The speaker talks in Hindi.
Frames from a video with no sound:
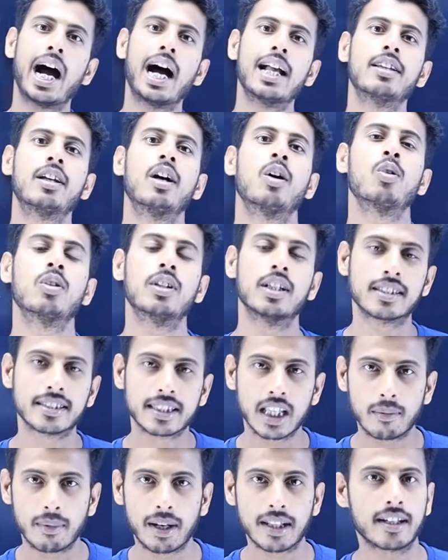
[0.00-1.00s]
आज करो
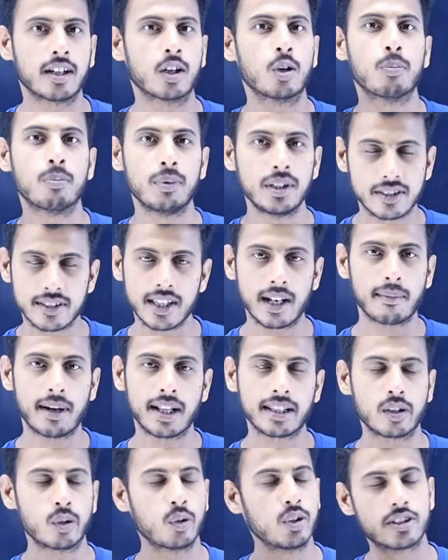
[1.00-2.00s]
दस साल बाद करो बीस साल
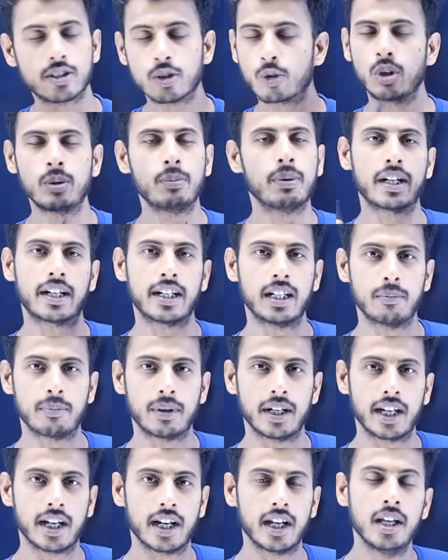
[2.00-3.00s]
बाद करो इससे कोई फर्क नहीं
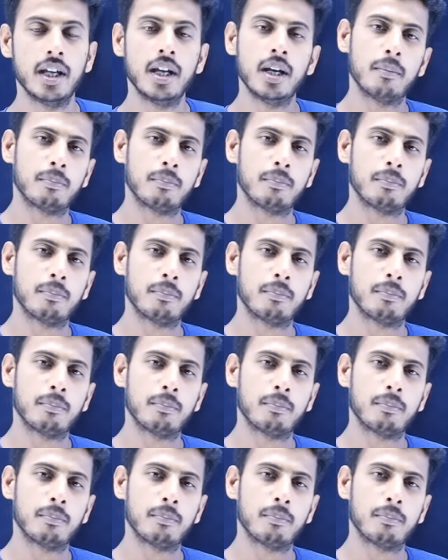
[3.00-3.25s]
पड़ेगा